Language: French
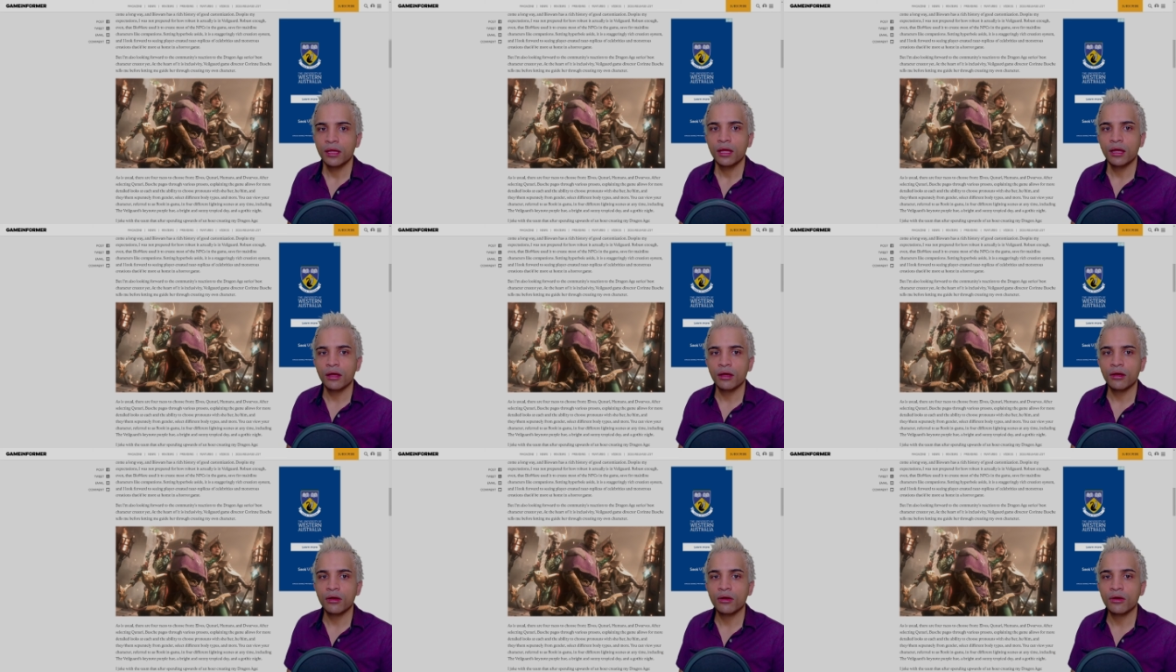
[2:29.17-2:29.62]

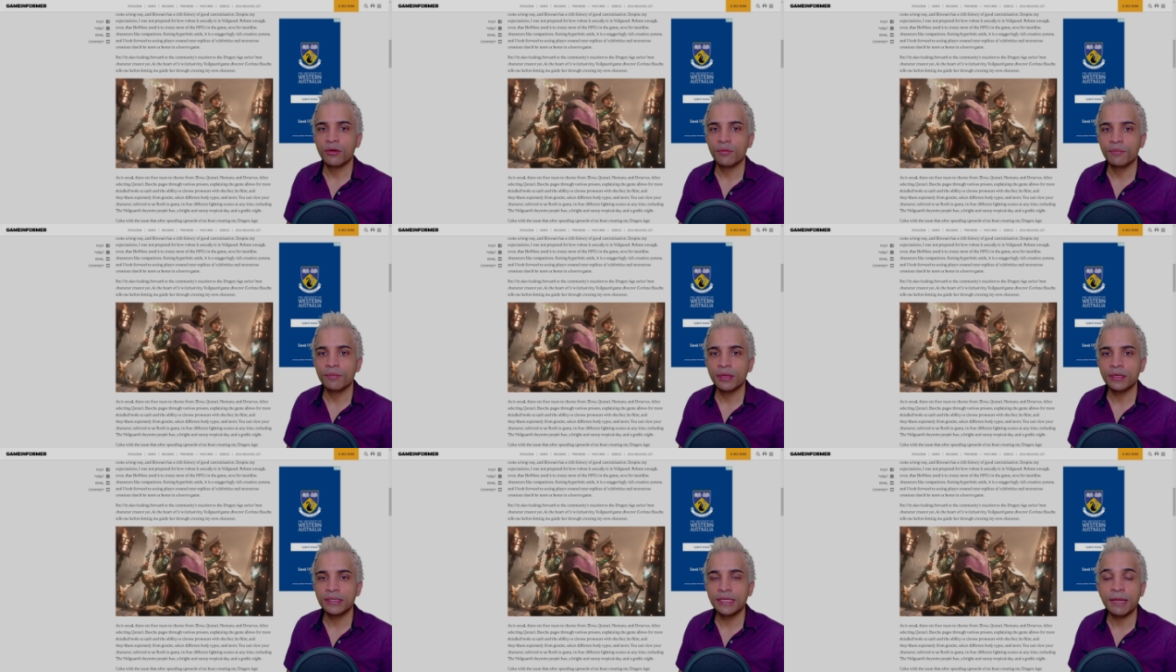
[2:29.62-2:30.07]

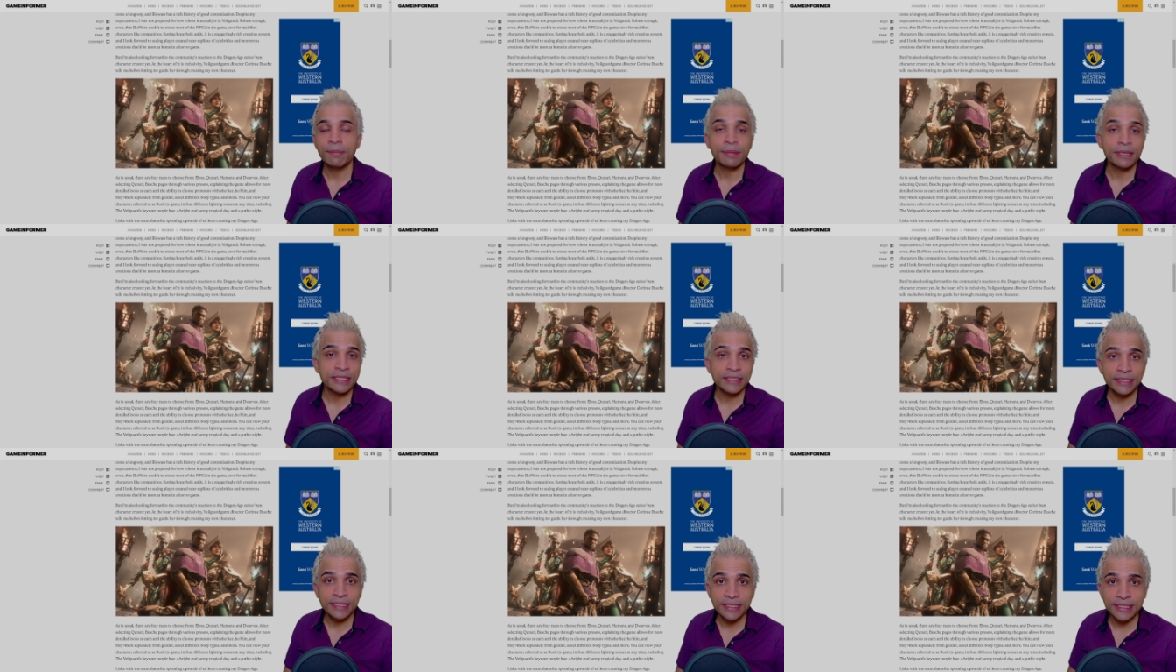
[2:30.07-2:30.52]
Euh,
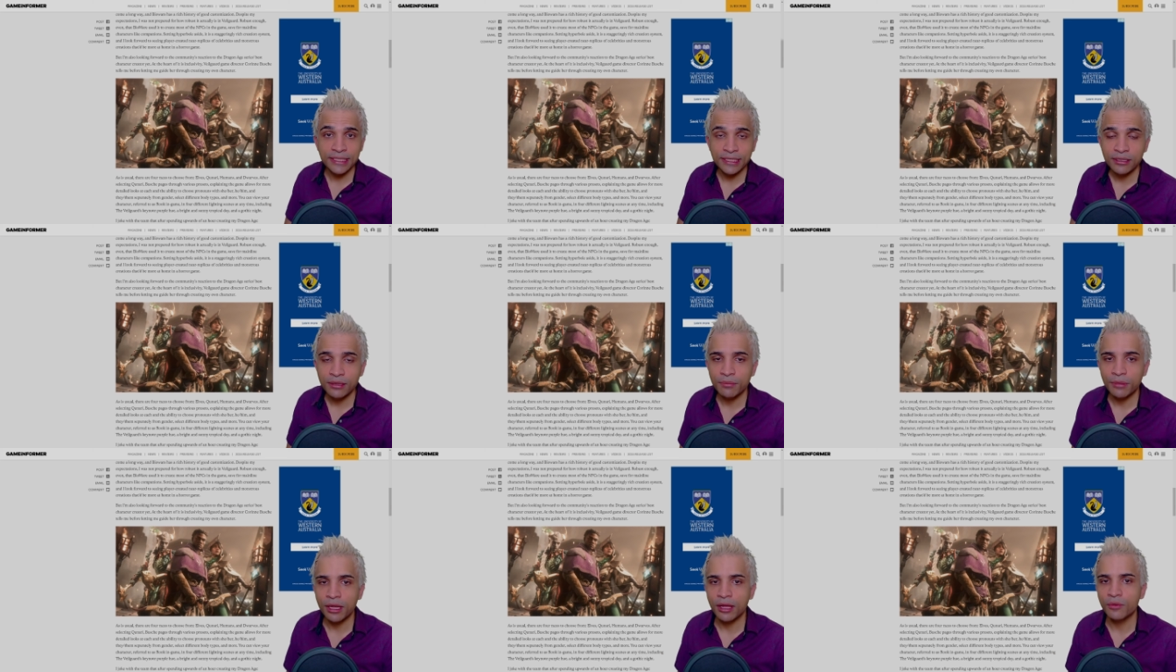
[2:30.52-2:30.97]
d'après ce qu'il
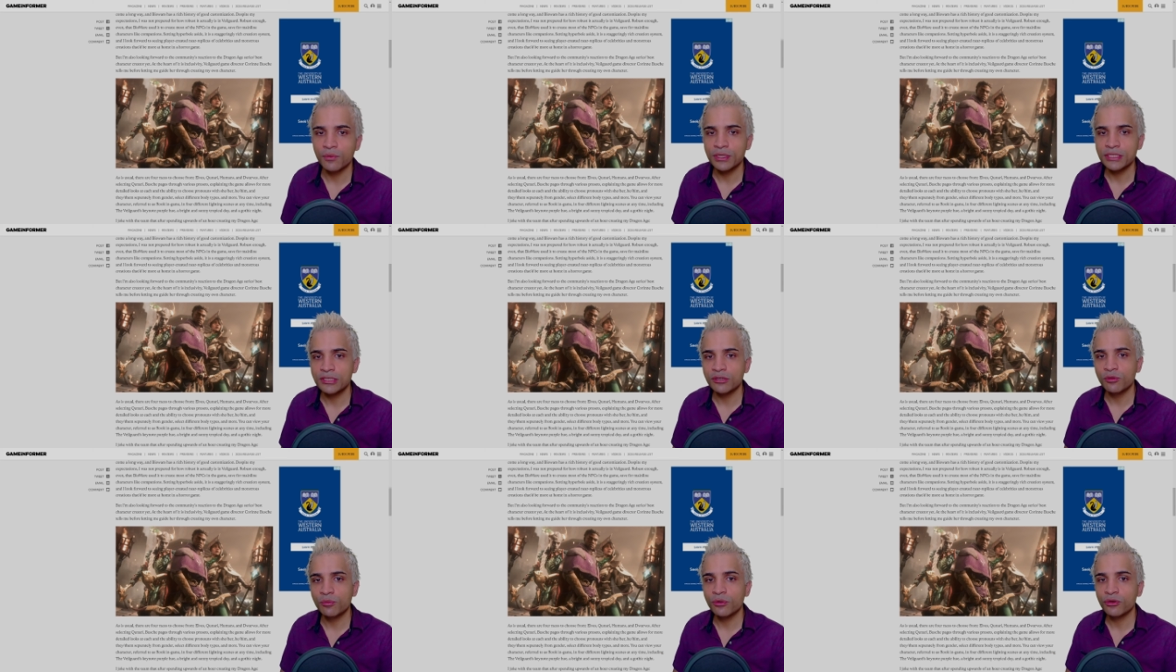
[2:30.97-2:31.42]
dit, à euh,
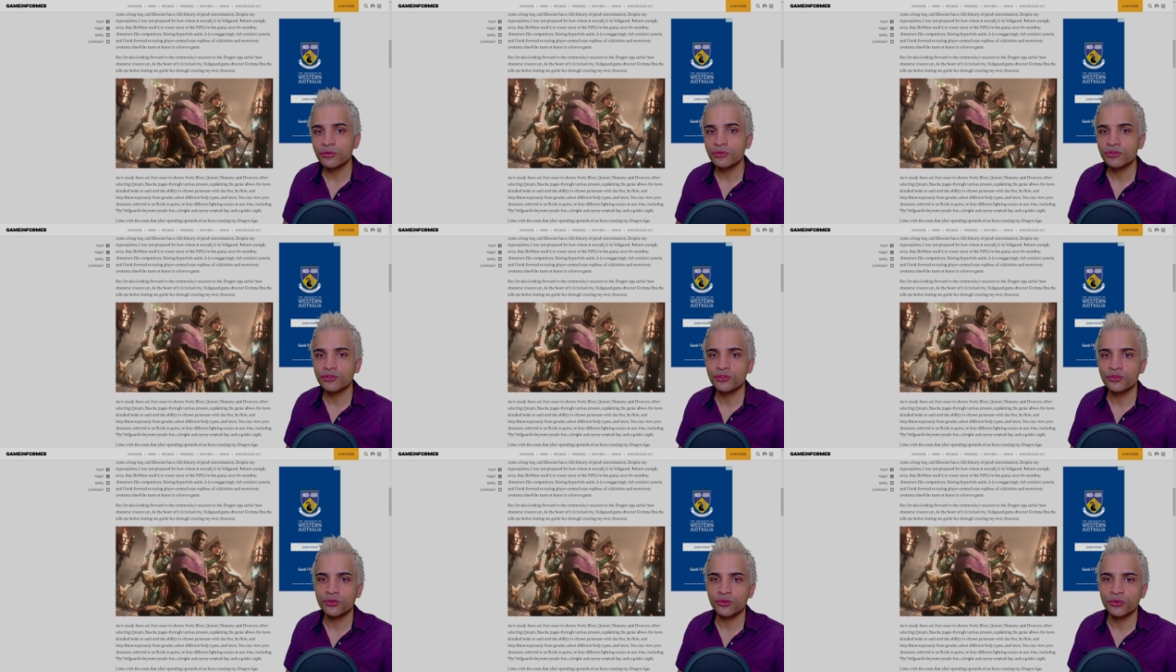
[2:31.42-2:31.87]
Oiseau Leblanc,
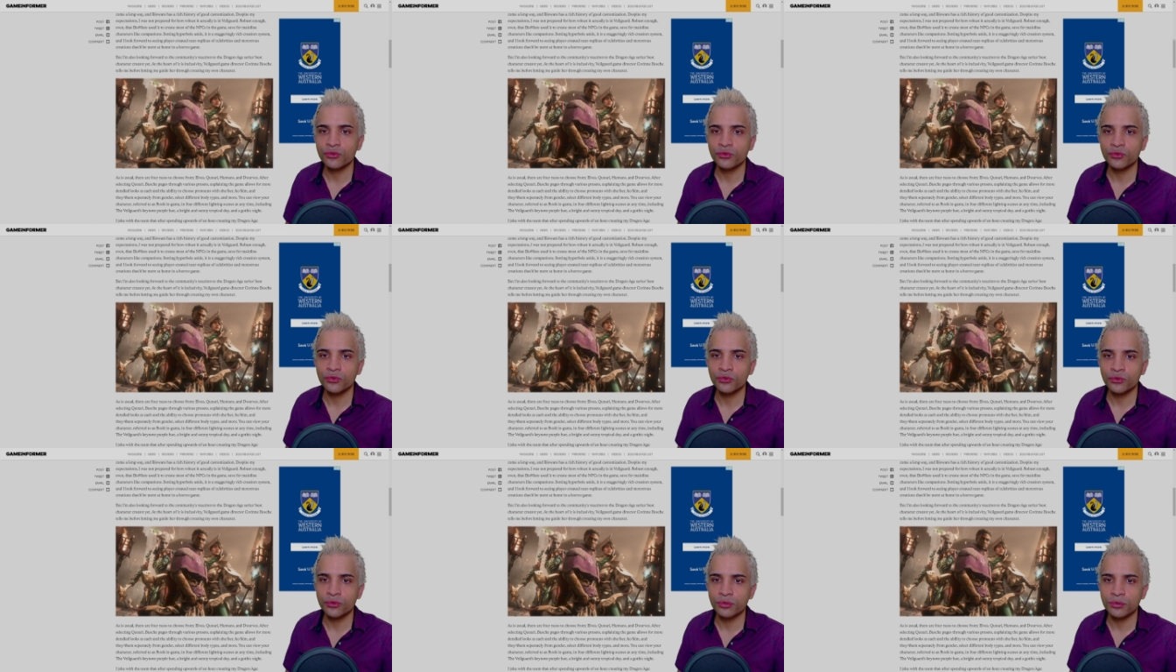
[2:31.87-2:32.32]

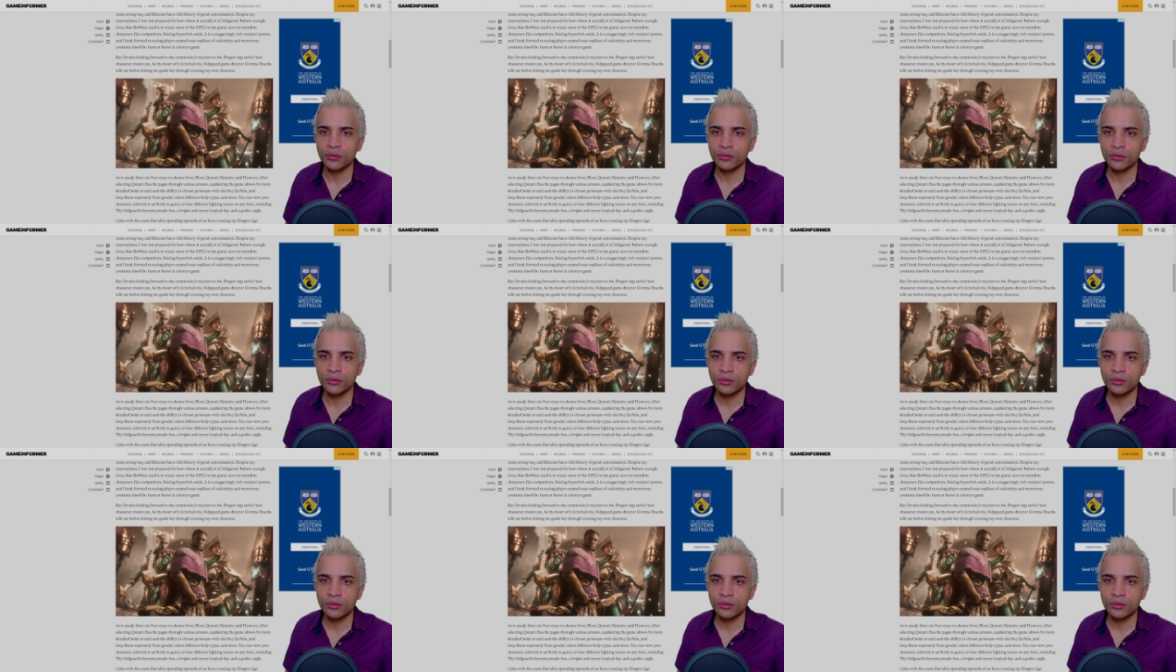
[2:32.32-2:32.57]
ce